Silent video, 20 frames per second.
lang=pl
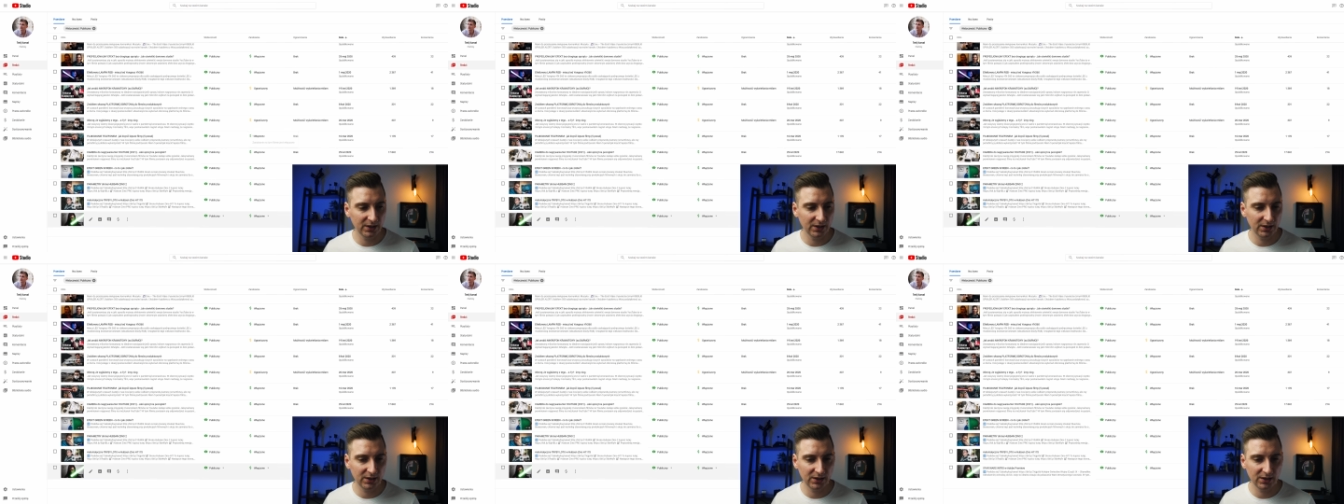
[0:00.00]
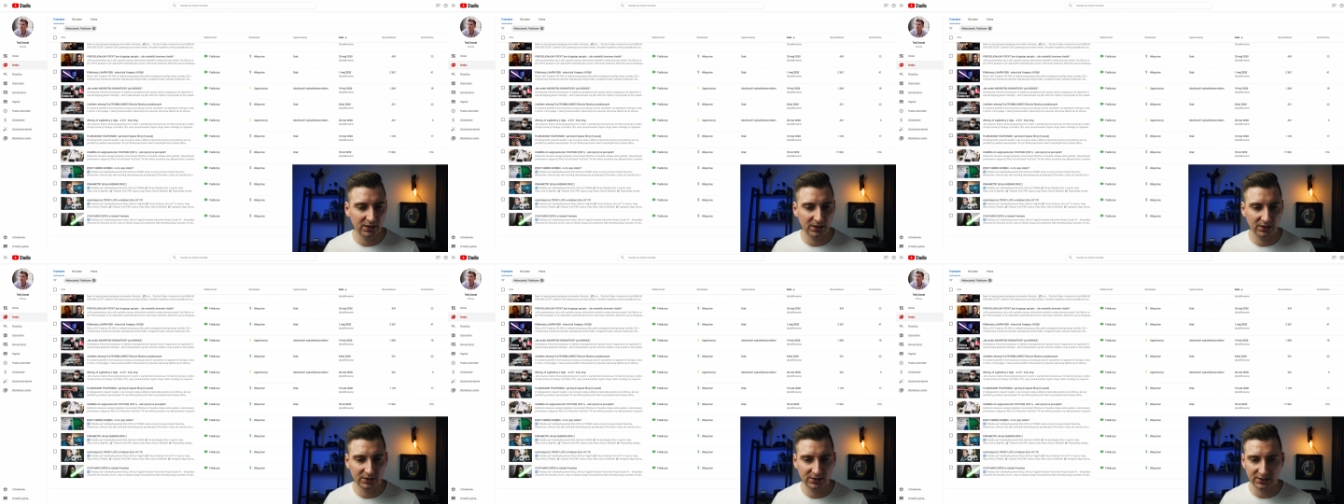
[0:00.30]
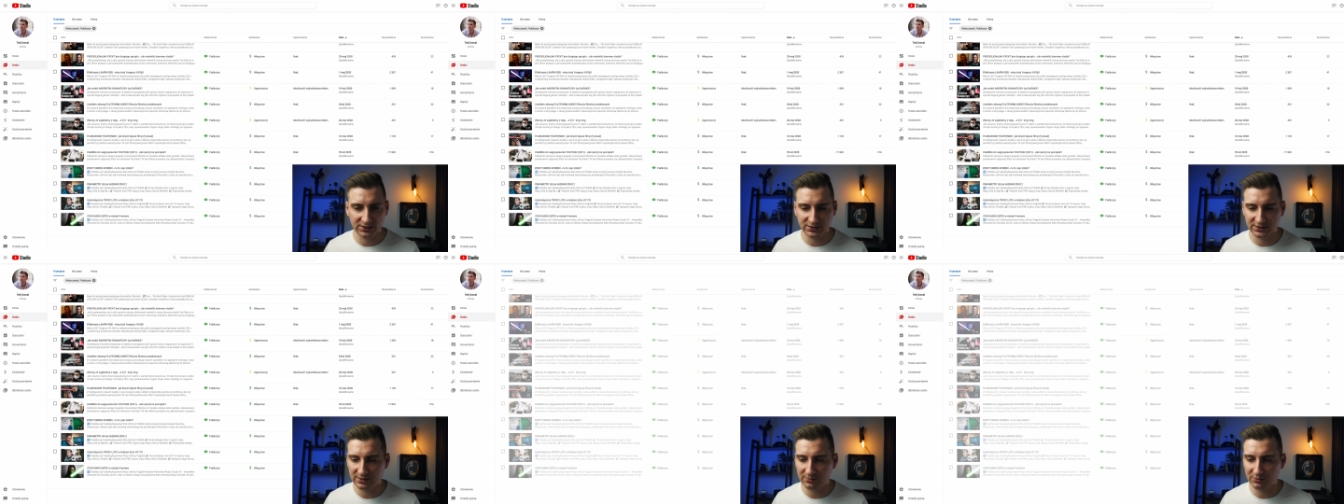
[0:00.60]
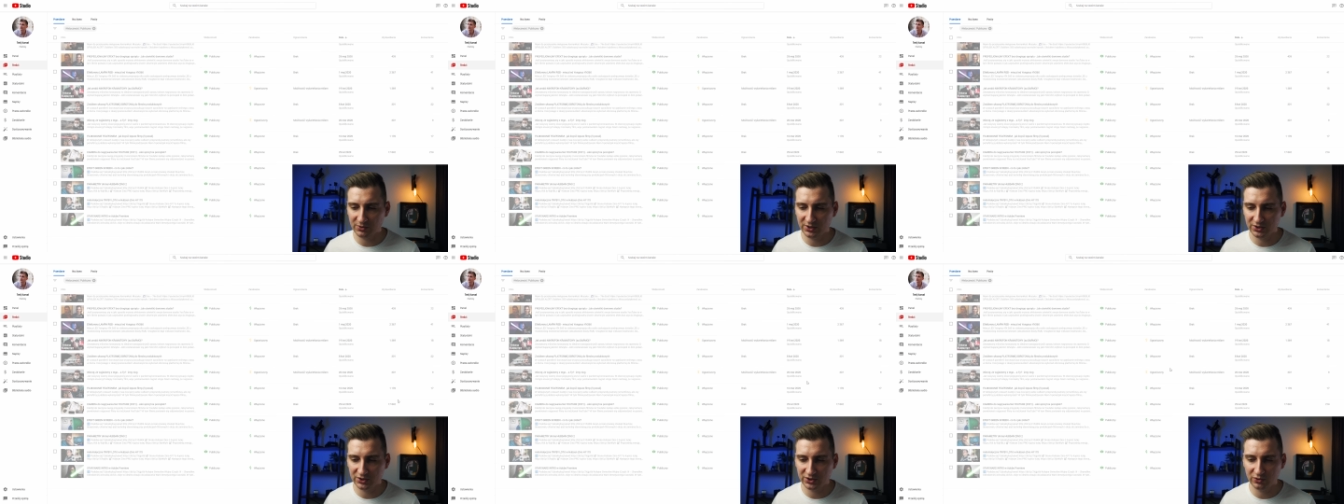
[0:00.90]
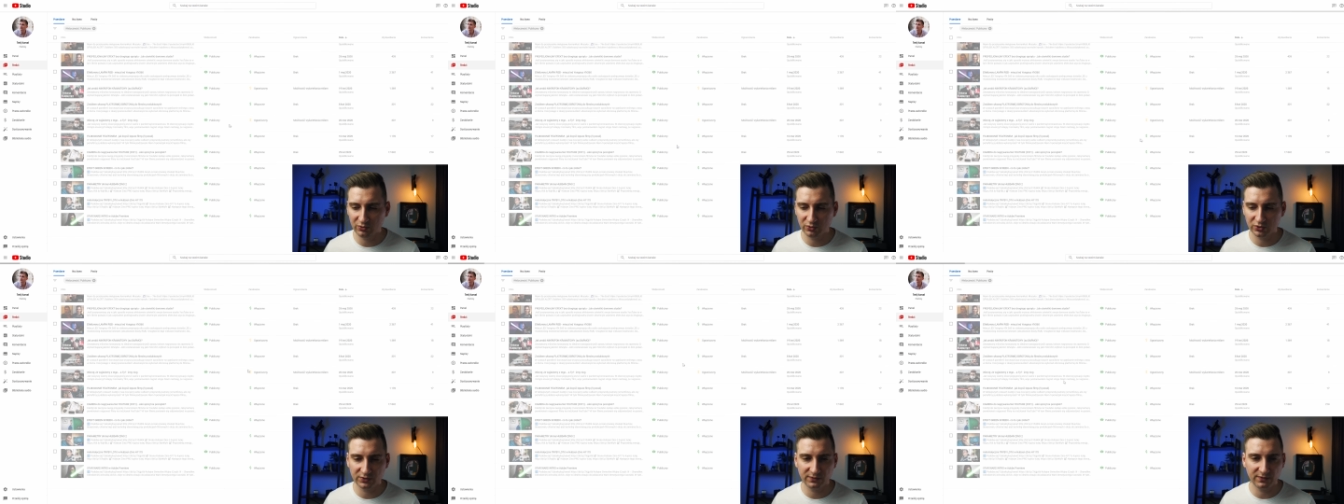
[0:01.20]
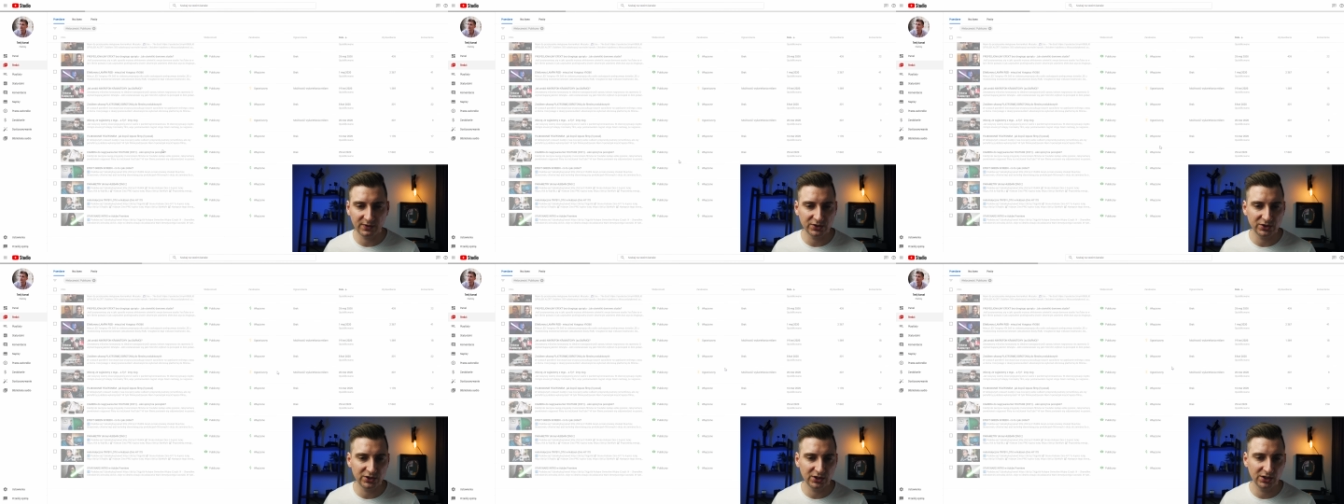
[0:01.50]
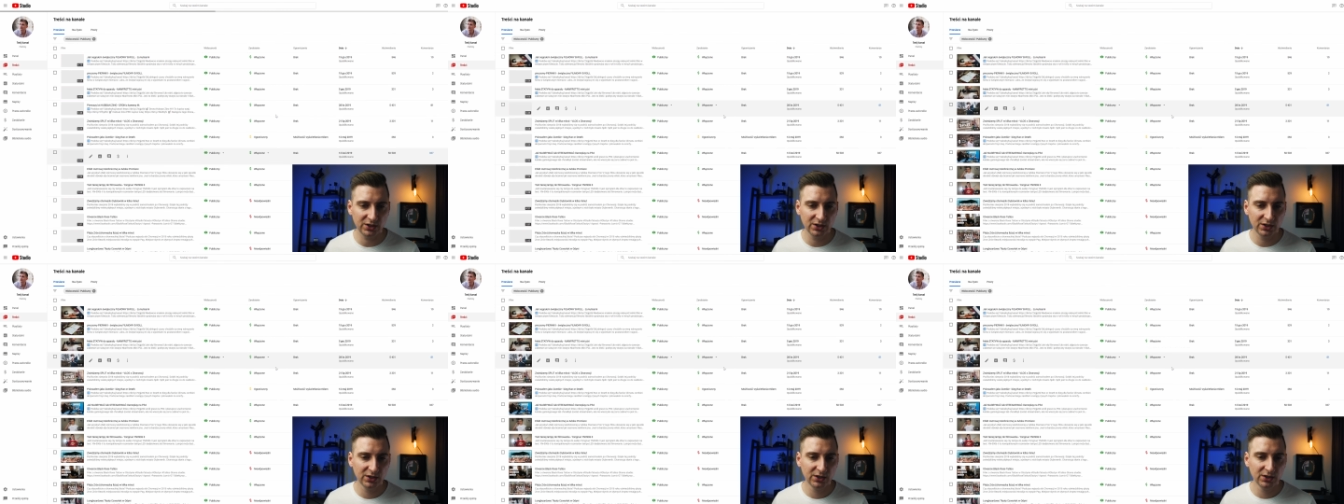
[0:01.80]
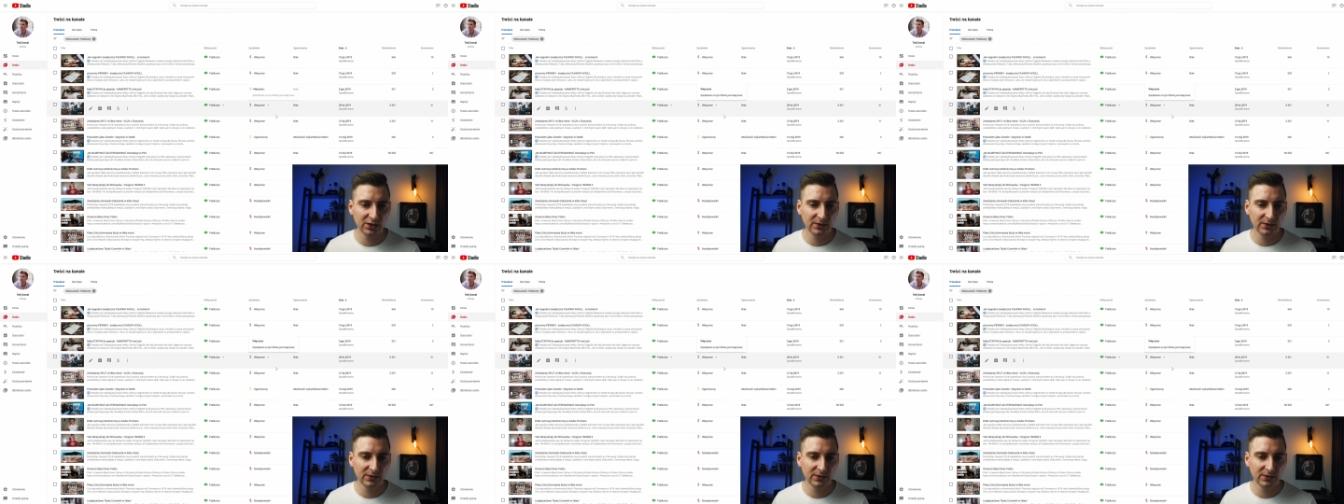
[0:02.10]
E, tak samo jeśli używacie